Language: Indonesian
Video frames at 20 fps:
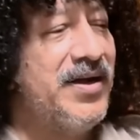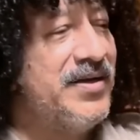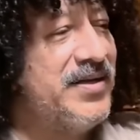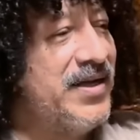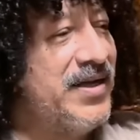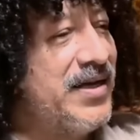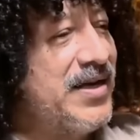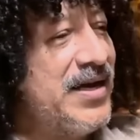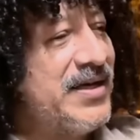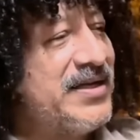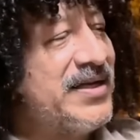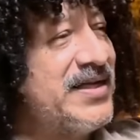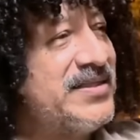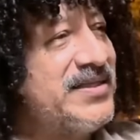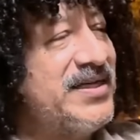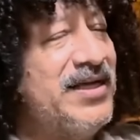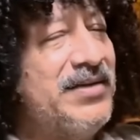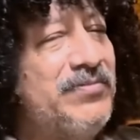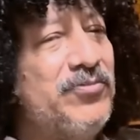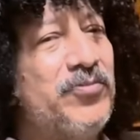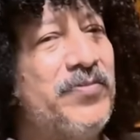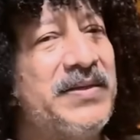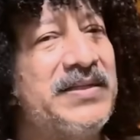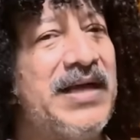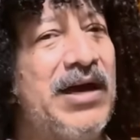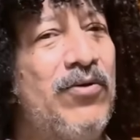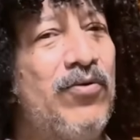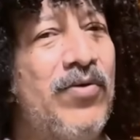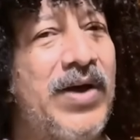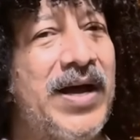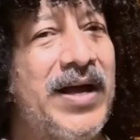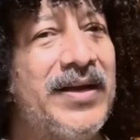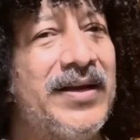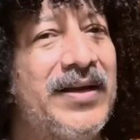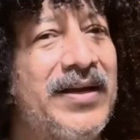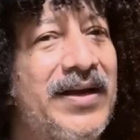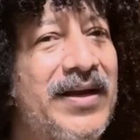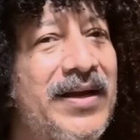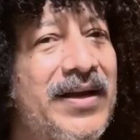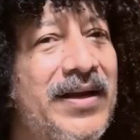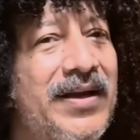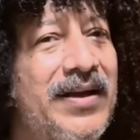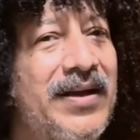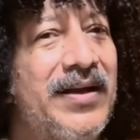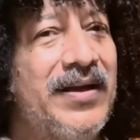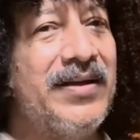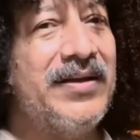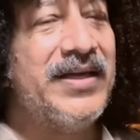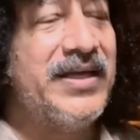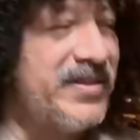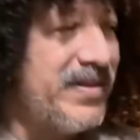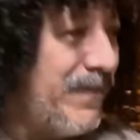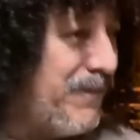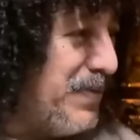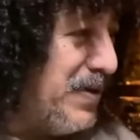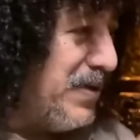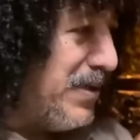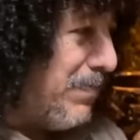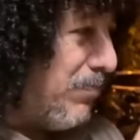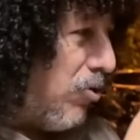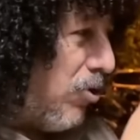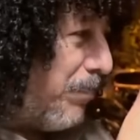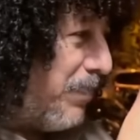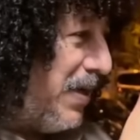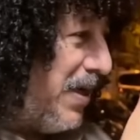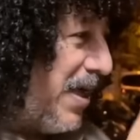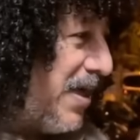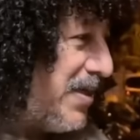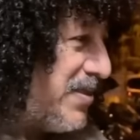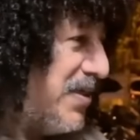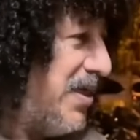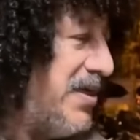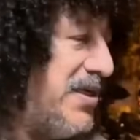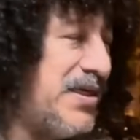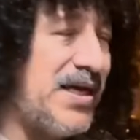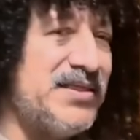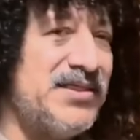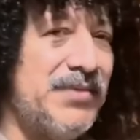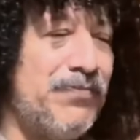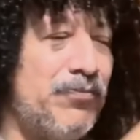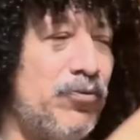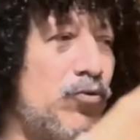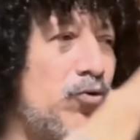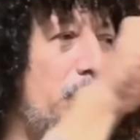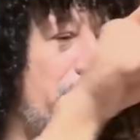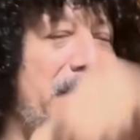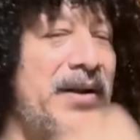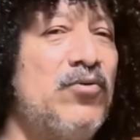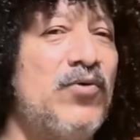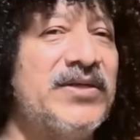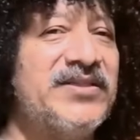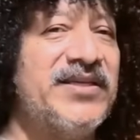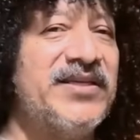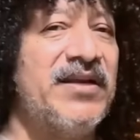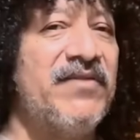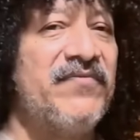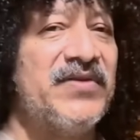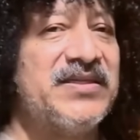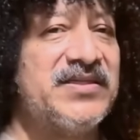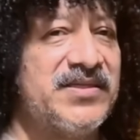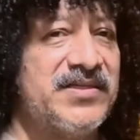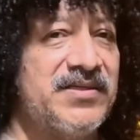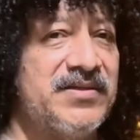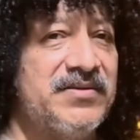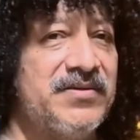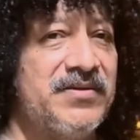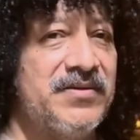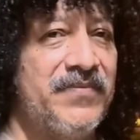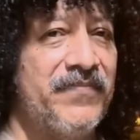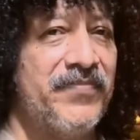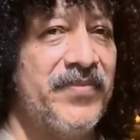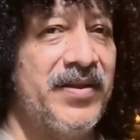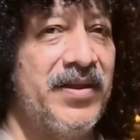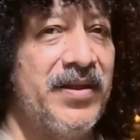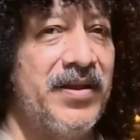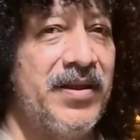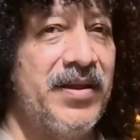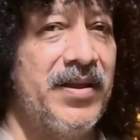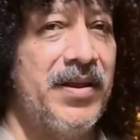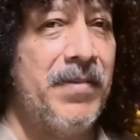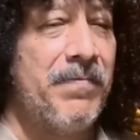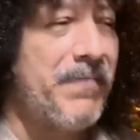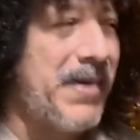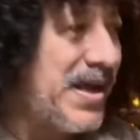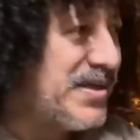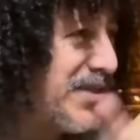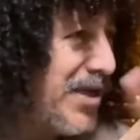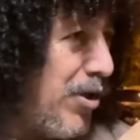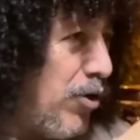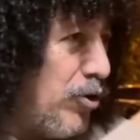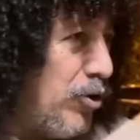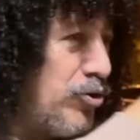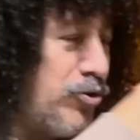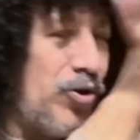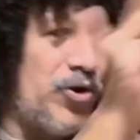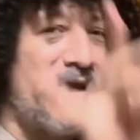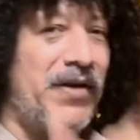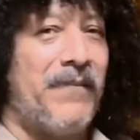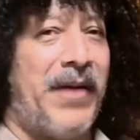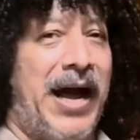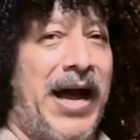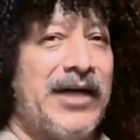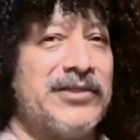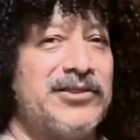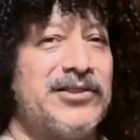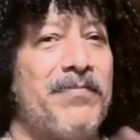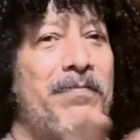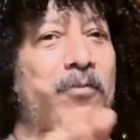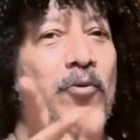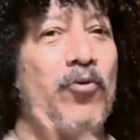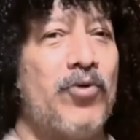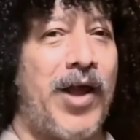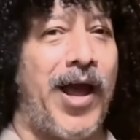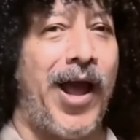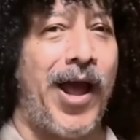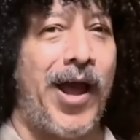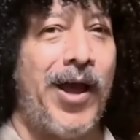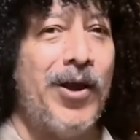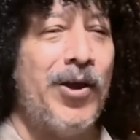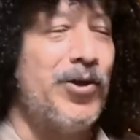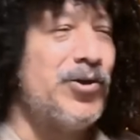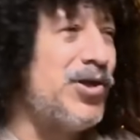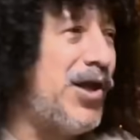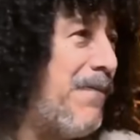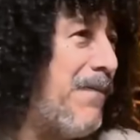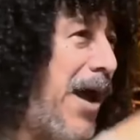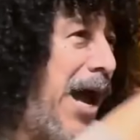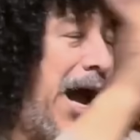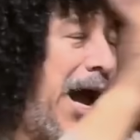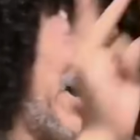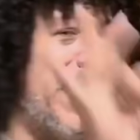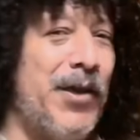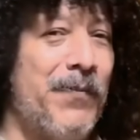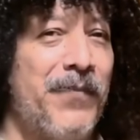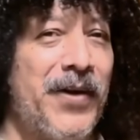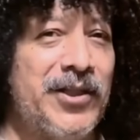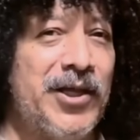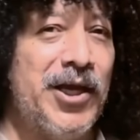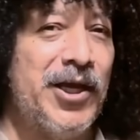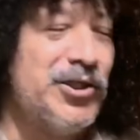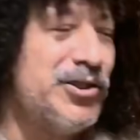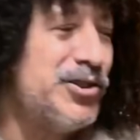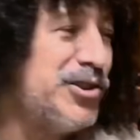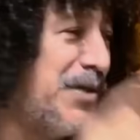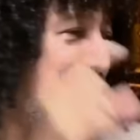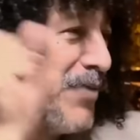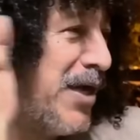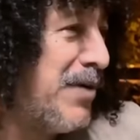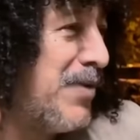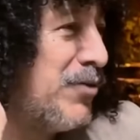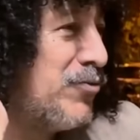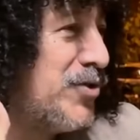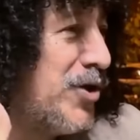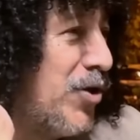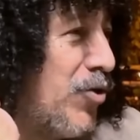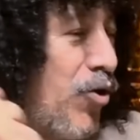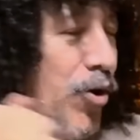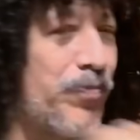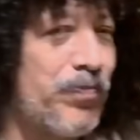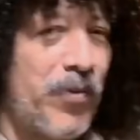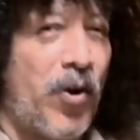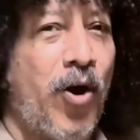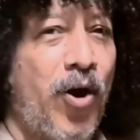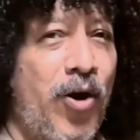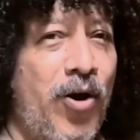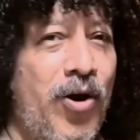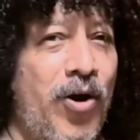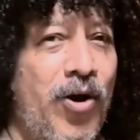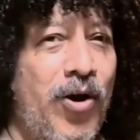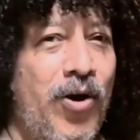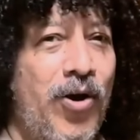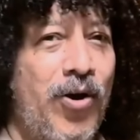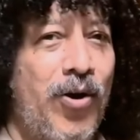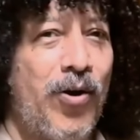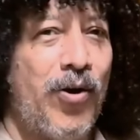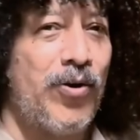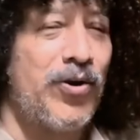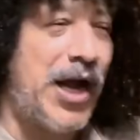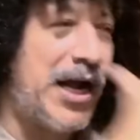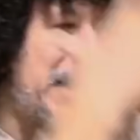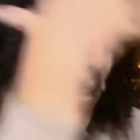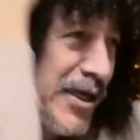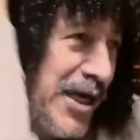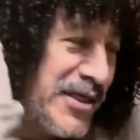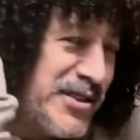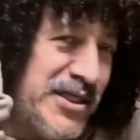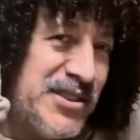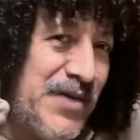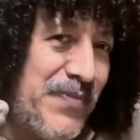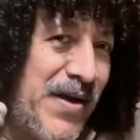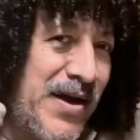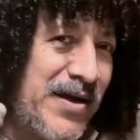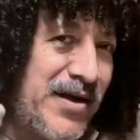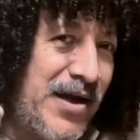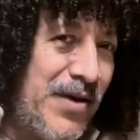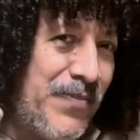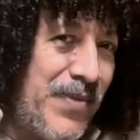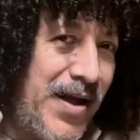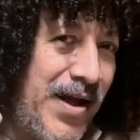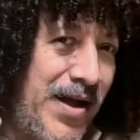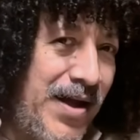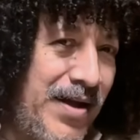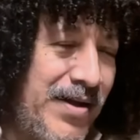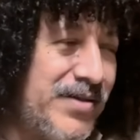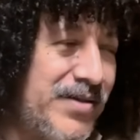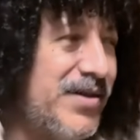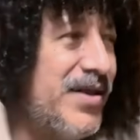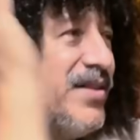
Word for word: dia nggak dikasih ilmu pengetahuan. Kita beli mobil aja dikasih buku panduan servis. Masa Allah yang maha sempurna, yang maha hebat, ciptain manusia koplong. Nggak dikasih chip agama. Ya